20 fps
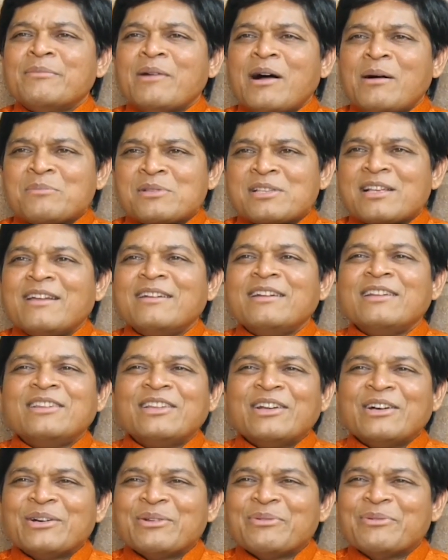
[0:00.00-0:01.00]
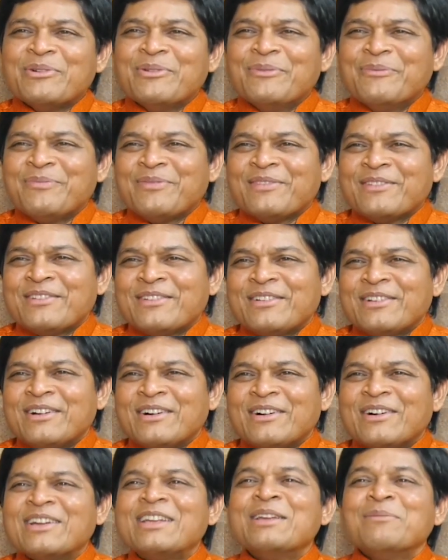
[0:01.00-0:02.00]
మాంసాన్ని తినడము
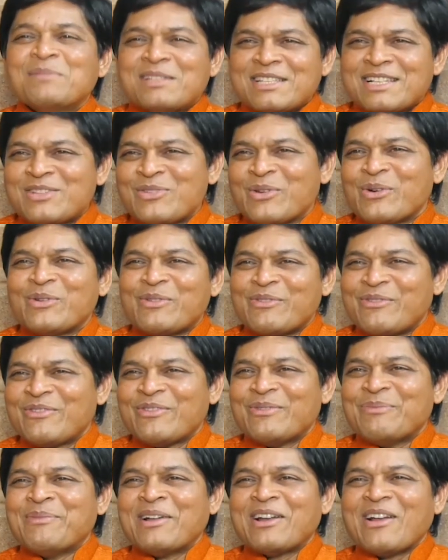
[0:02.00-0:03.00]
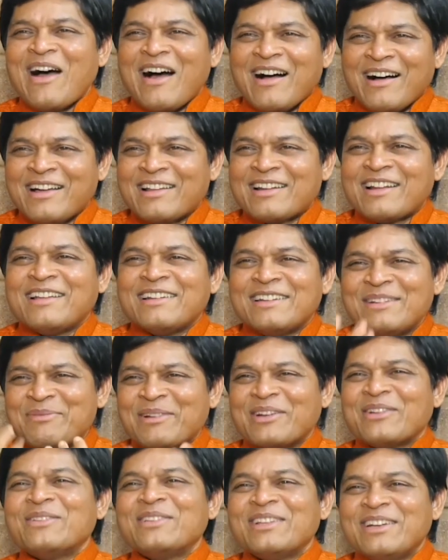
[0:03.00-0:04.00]
హింసతో మన ఆహారాన్ని
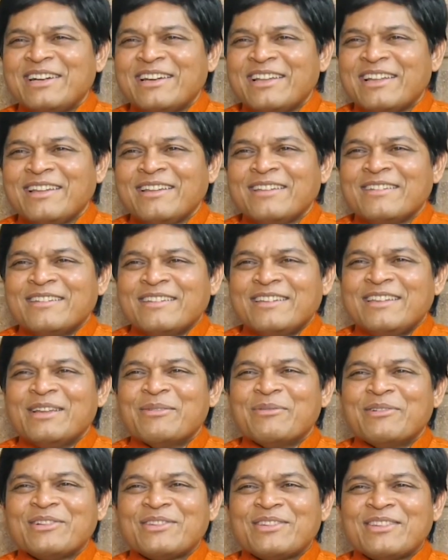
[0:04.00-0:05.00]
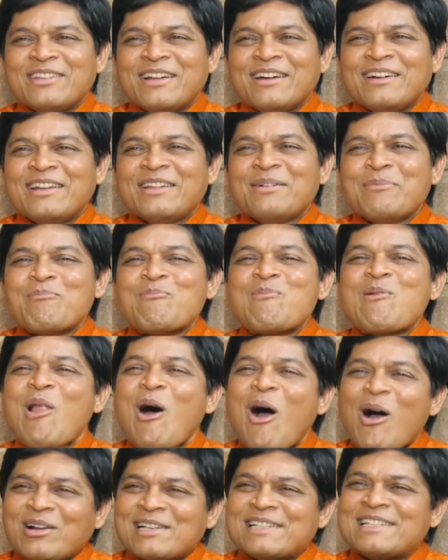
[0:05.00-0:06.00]
మనం తింటే ఏమవుతుందంటే
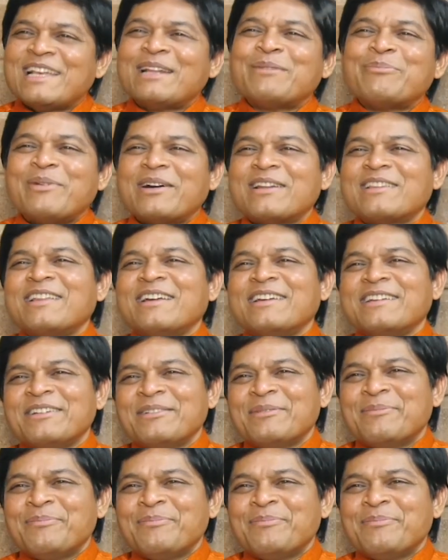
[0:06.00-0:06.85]
బ్లాక్స్ ఏర్పడతాయి